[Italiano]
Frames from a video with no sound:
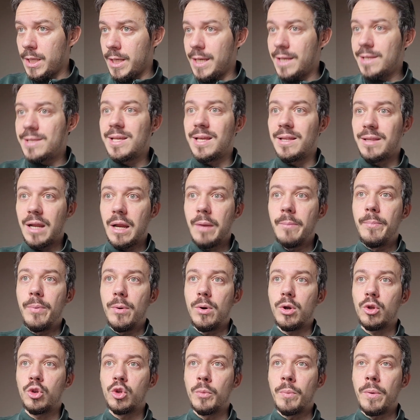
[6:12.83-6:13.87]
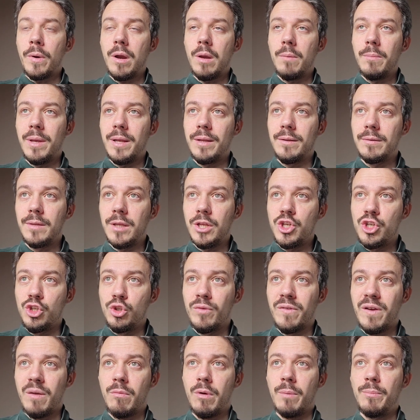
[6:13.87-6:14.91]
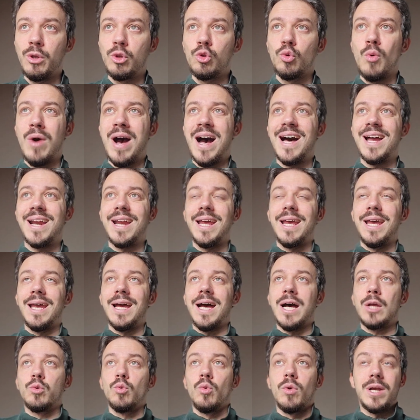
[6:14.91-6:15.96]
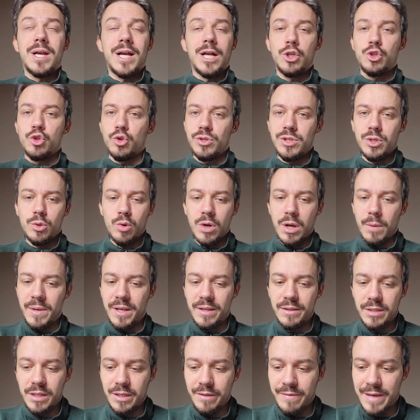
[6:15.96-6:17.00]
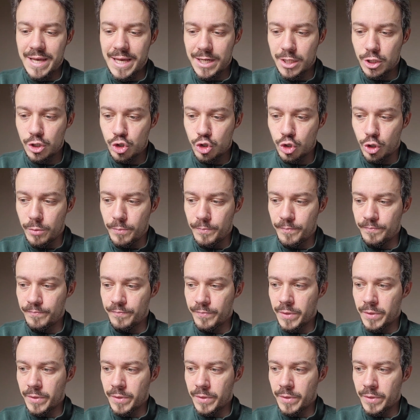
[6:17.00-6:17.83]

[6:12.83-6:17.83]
E se andrà in porto probabilmente ci dovremo abituare ad un calcio sicuramente diverso